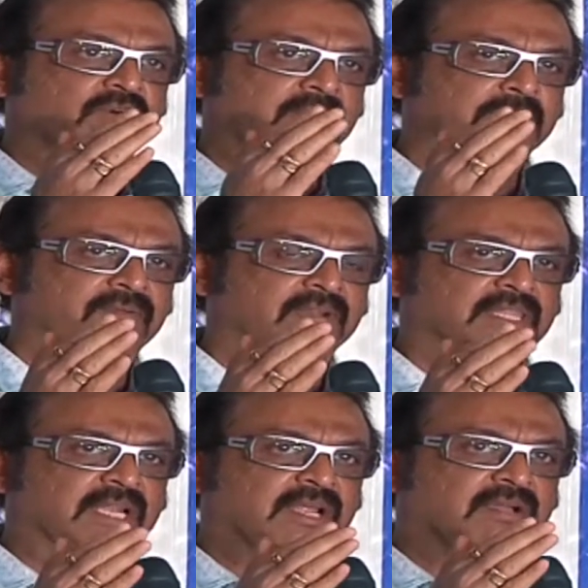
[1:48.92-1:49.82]
వాళ్ళ
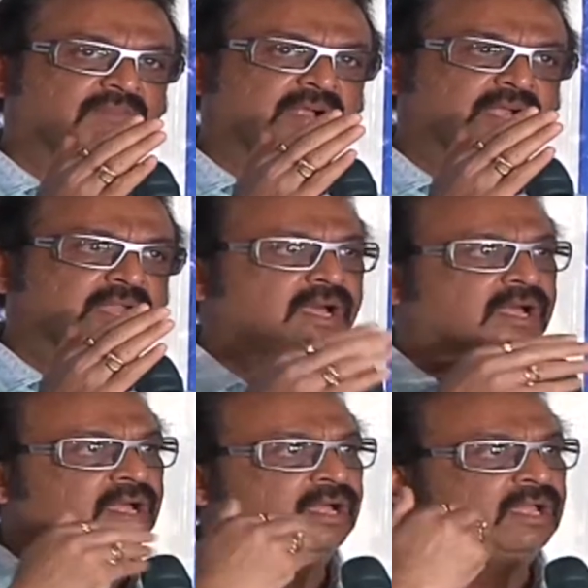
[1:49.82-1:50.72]
ప్రవర్తన వాళ్ళ
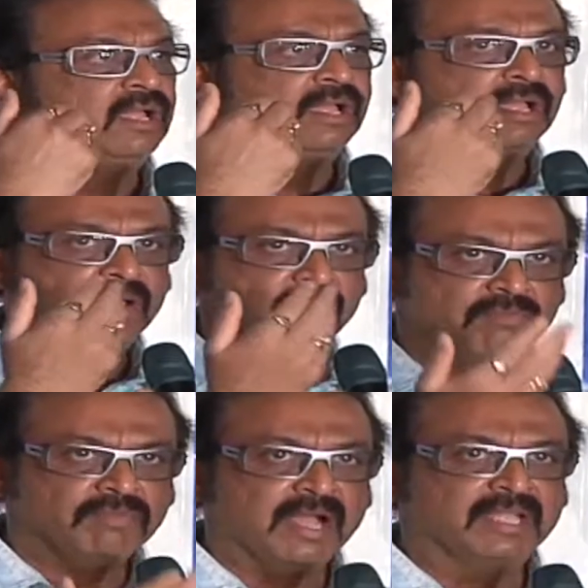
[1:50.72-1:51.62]

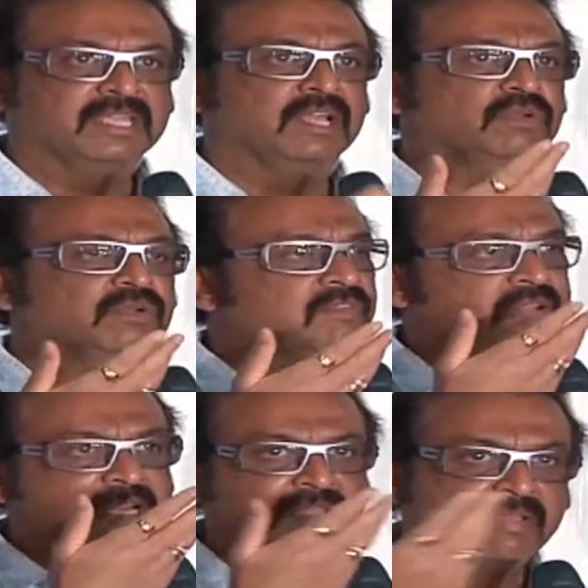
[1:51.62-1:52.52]
వ్యాఖ్యలు
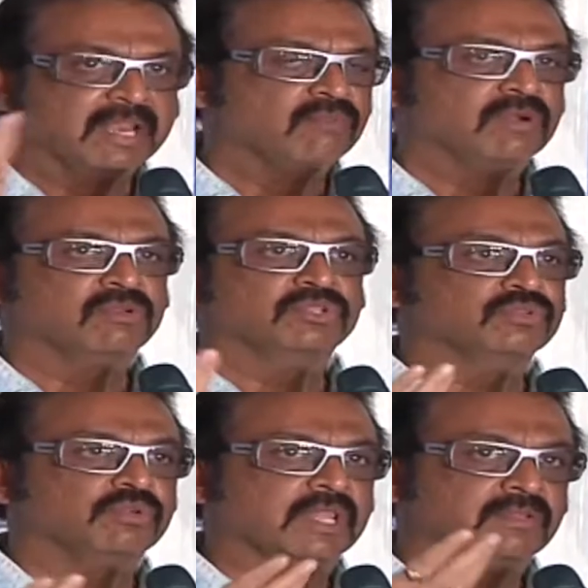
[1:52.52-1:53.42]
ఇవన్నీ వేరే
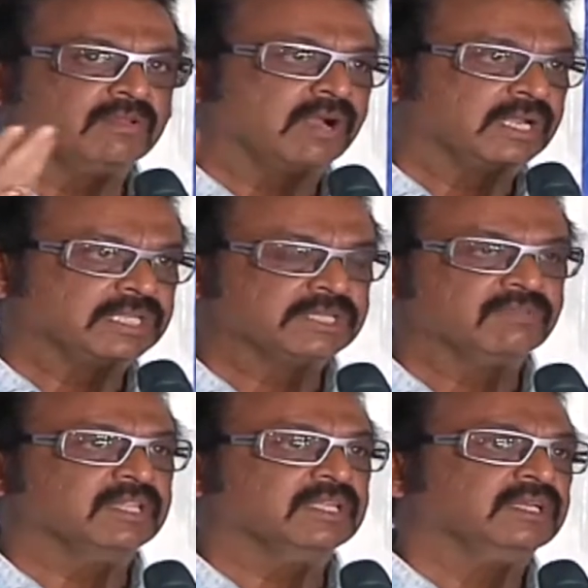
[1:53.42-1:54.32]
ఉండవచ్చు అది వాళ్ళ
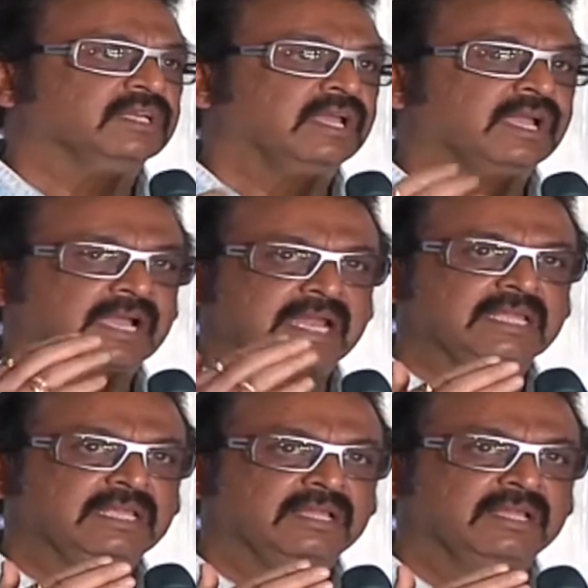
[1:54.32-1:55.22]
ఇష్టం అది
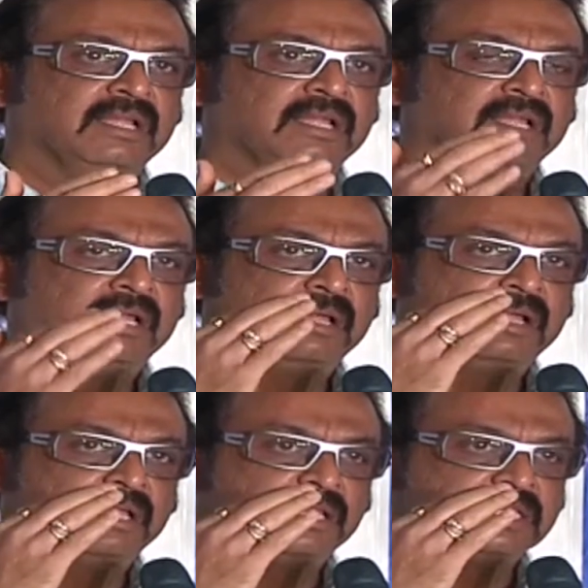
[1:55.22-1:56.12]
కానీ
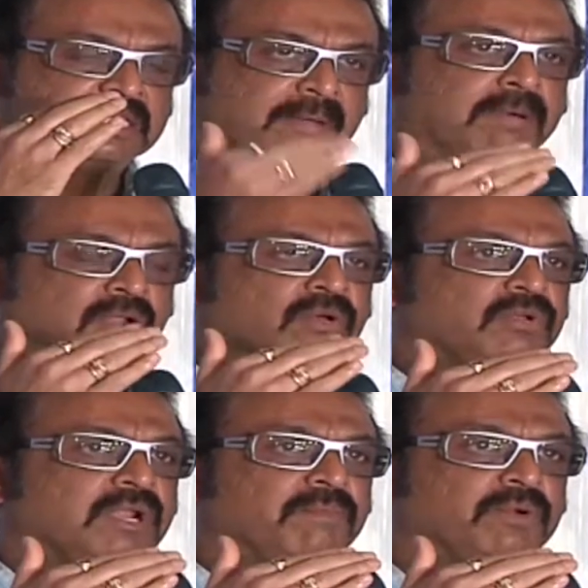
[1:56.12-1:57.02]
సభలో
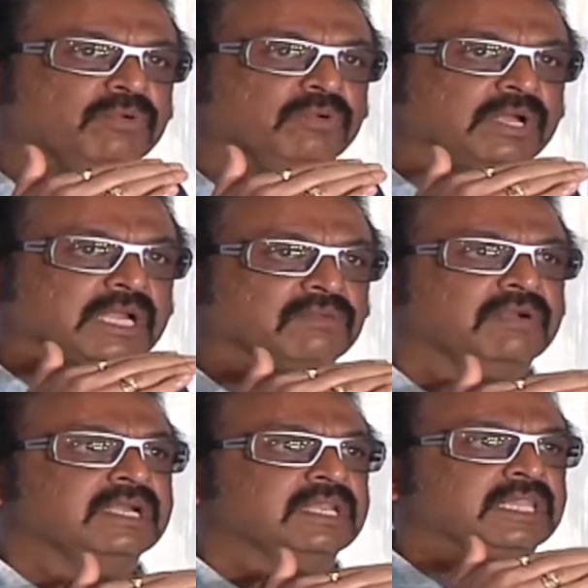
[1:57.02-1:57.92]
ఉన్నప్పుడు
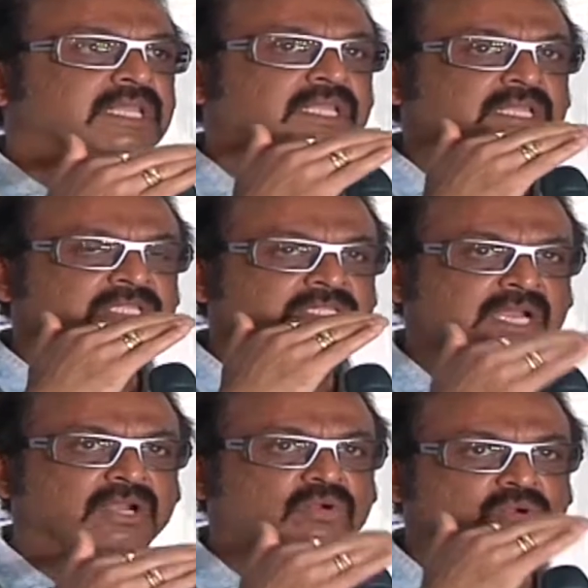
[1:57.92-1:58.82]
ఇటువంటిది
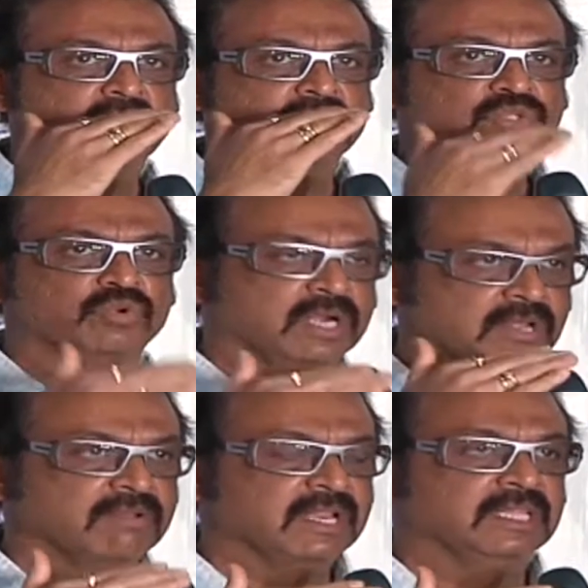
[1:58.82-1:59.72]
జరగకుండా
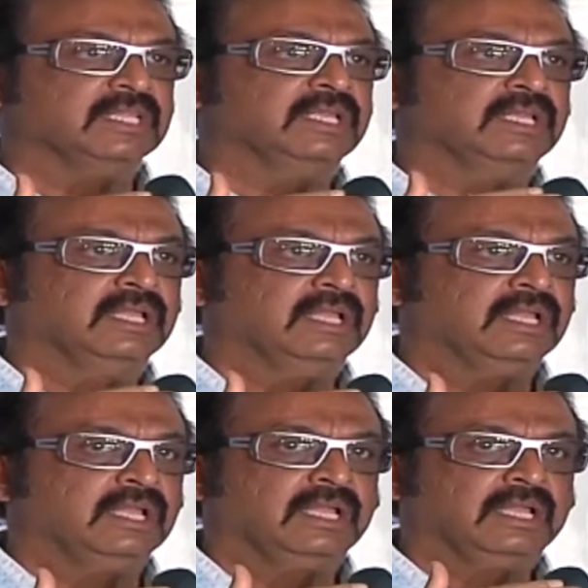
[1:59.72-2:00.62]
చూడడం అనేది
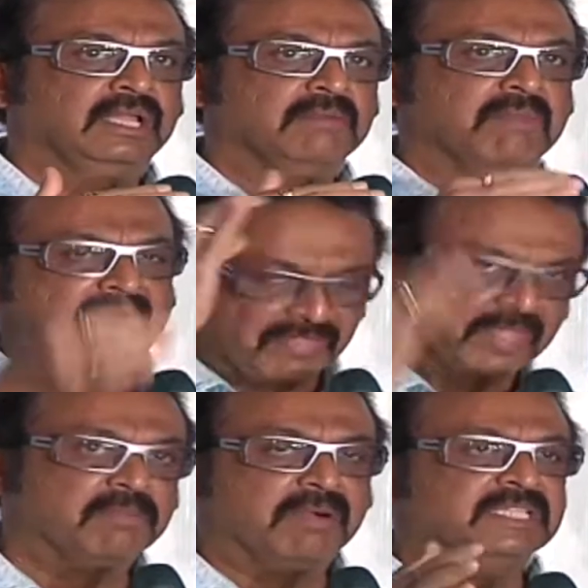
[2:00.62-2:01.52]
మా
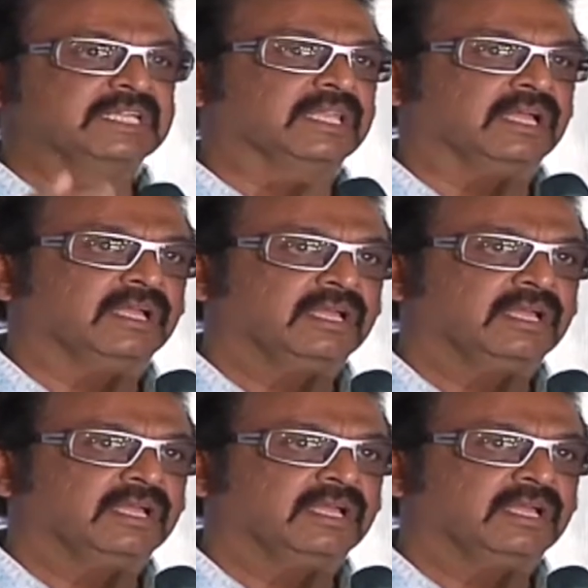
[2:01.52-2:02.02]
అందరి బాధ్యత